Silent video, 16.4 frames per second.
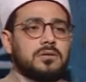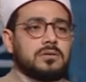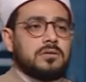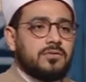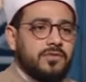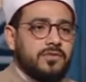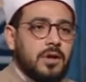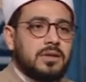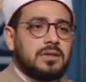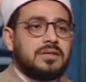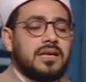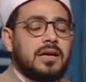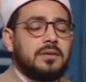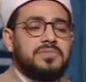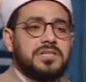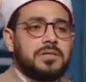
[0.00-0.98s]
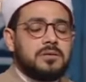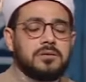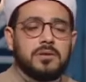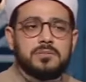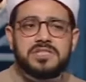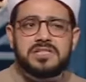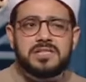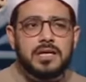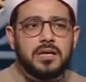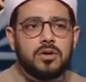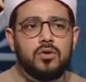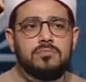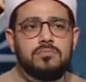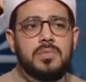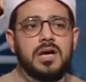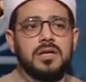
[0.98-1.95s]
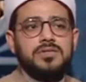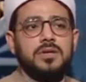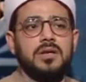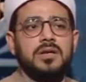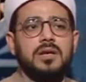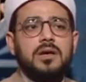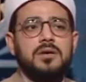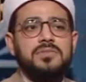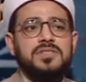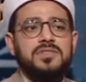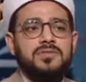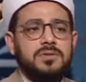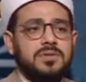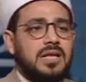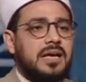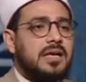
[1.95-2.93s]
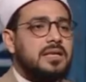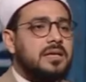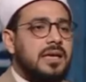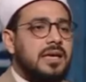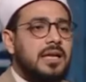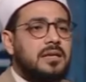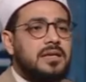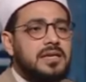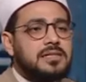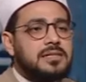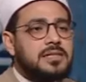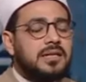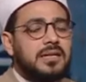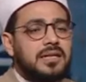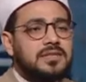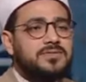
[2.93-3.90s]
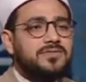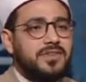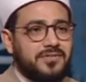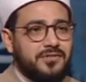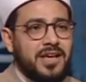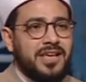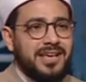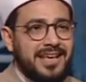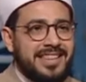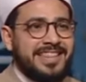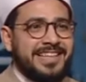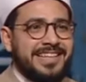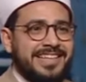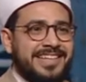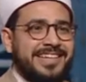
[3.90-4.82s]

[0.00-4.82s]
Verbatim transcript: فرضت 50 طب ازاي الامه هتصلي 50 ده ان كان الناس الناس في خمسه